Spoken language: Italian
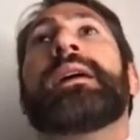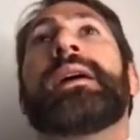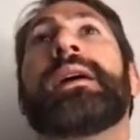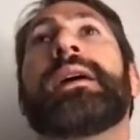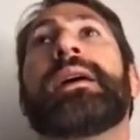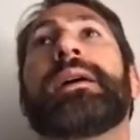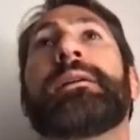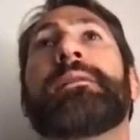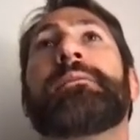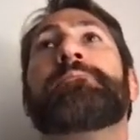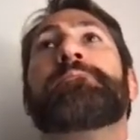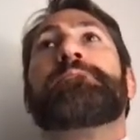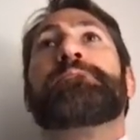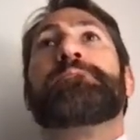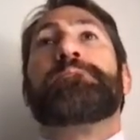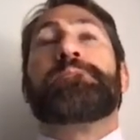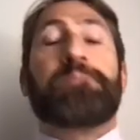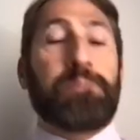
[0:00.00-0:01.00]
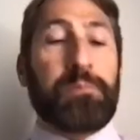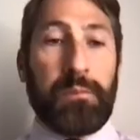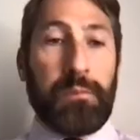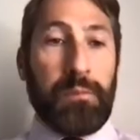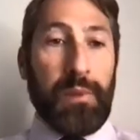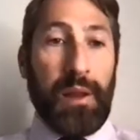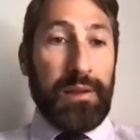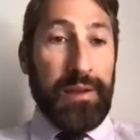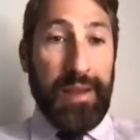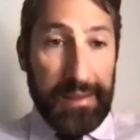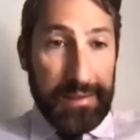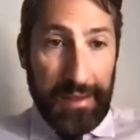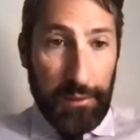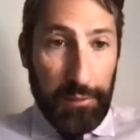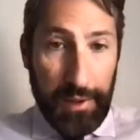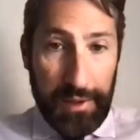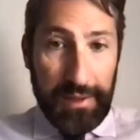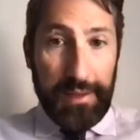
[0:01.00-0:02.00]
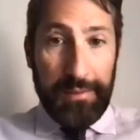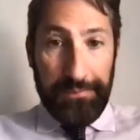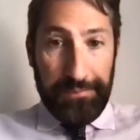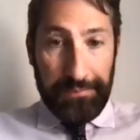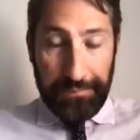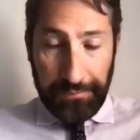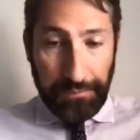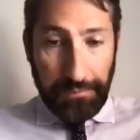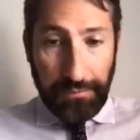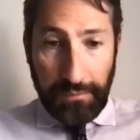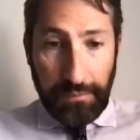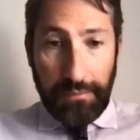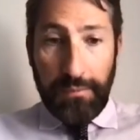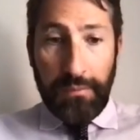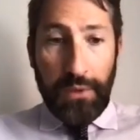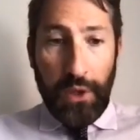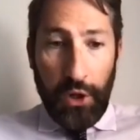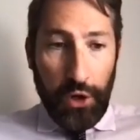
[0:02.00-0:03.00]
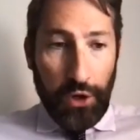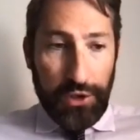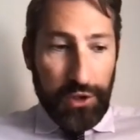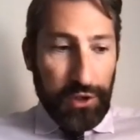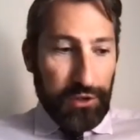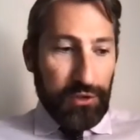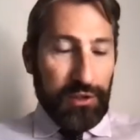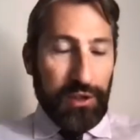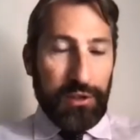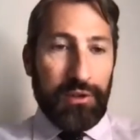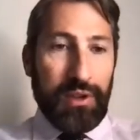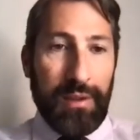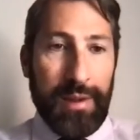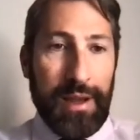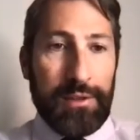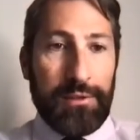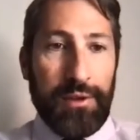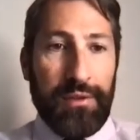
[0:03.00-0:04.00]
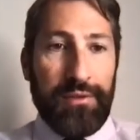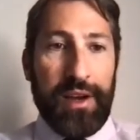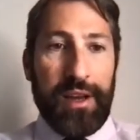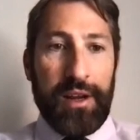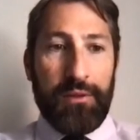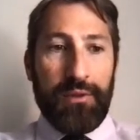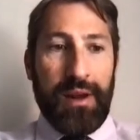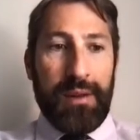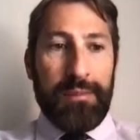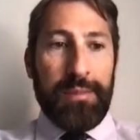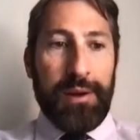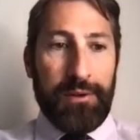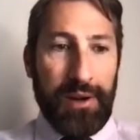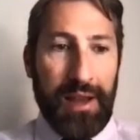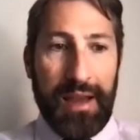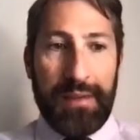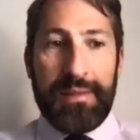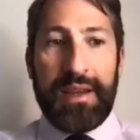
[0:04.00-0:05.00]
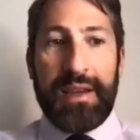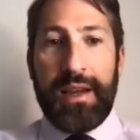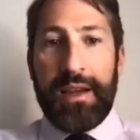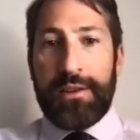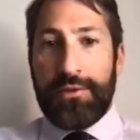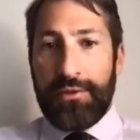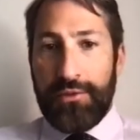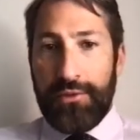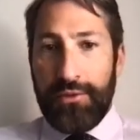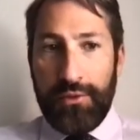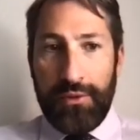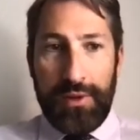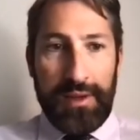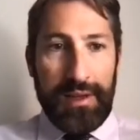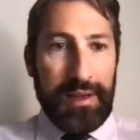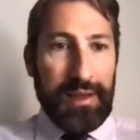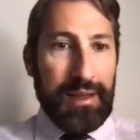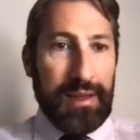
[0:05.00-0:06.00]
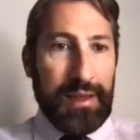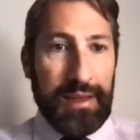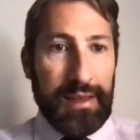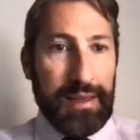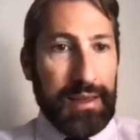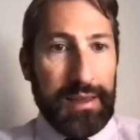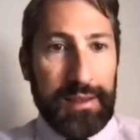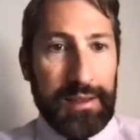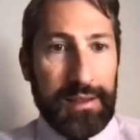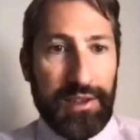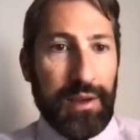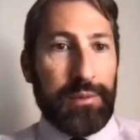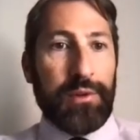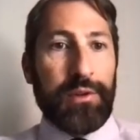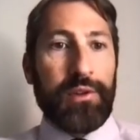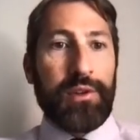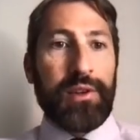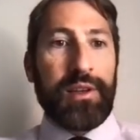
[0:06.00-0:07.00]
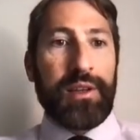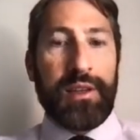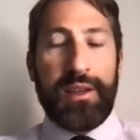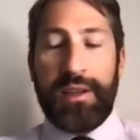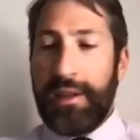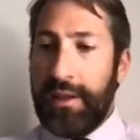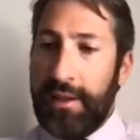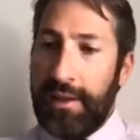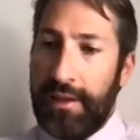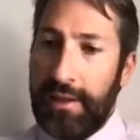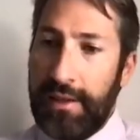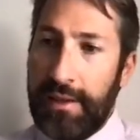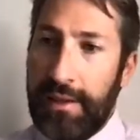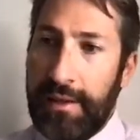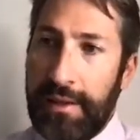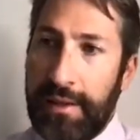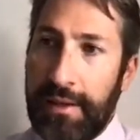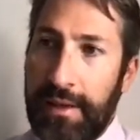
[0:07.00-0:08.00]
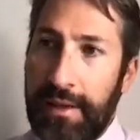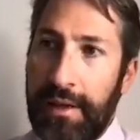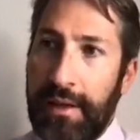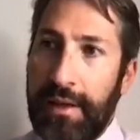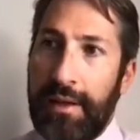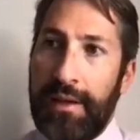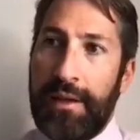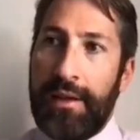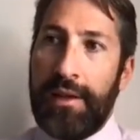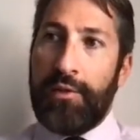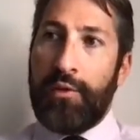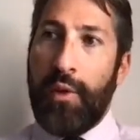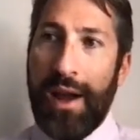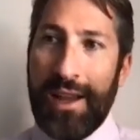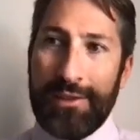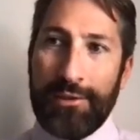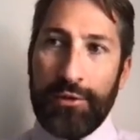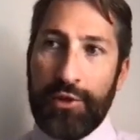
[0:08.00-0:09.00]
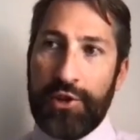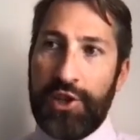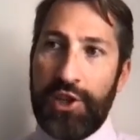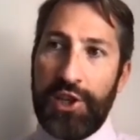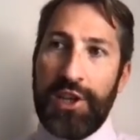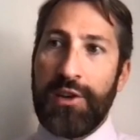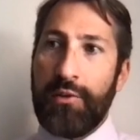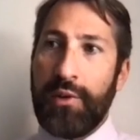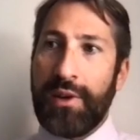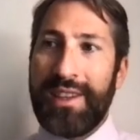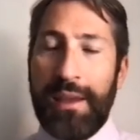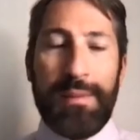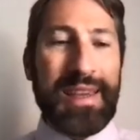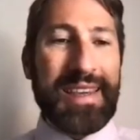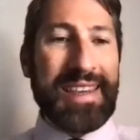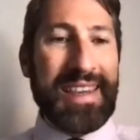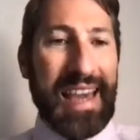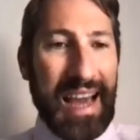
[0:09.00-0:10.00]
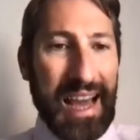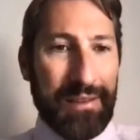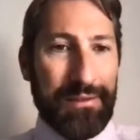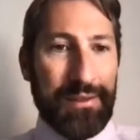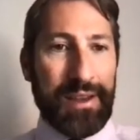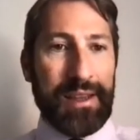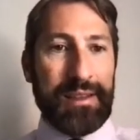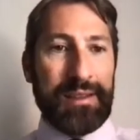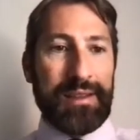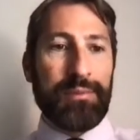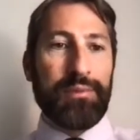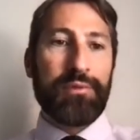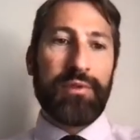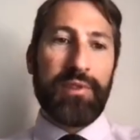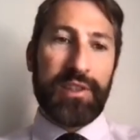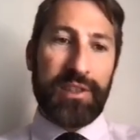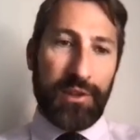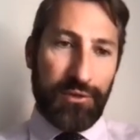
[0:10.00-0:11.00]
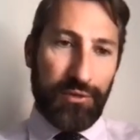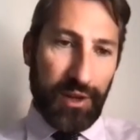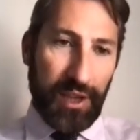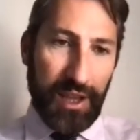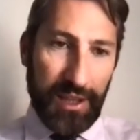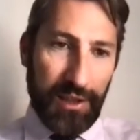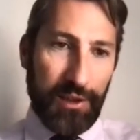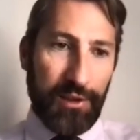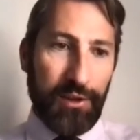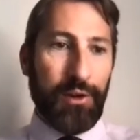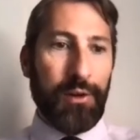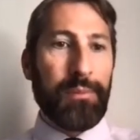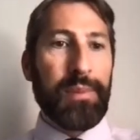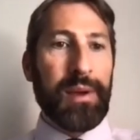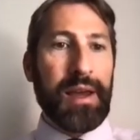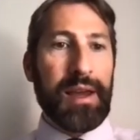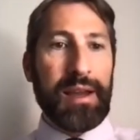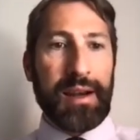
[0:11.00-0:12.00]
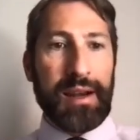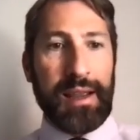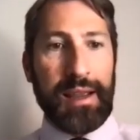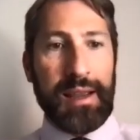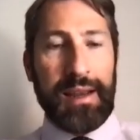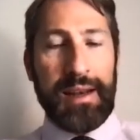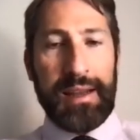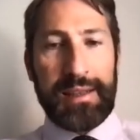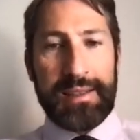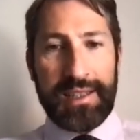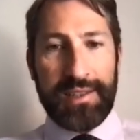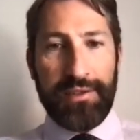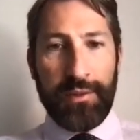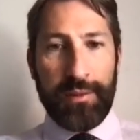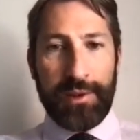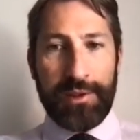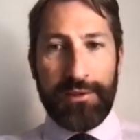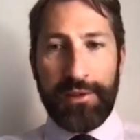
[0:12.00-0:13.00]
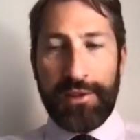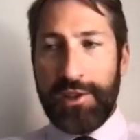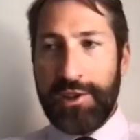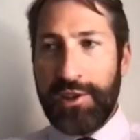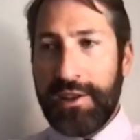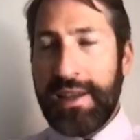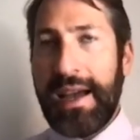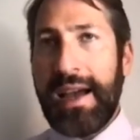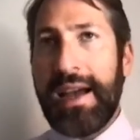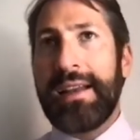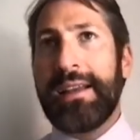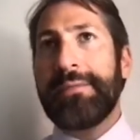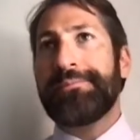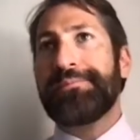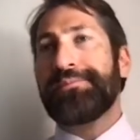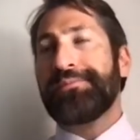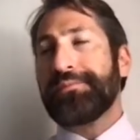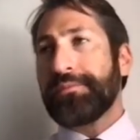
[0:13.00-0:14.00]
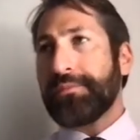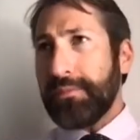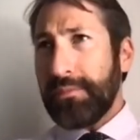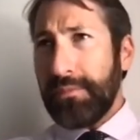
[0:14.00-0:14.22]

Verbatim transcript: E, ehm, niente, quindi oggi sono stato chiamato a fare una panoramica su, eh, diciamo, i, i i 4-5 temi chiave dal punto di vista giuridico per la trasformazione digitale.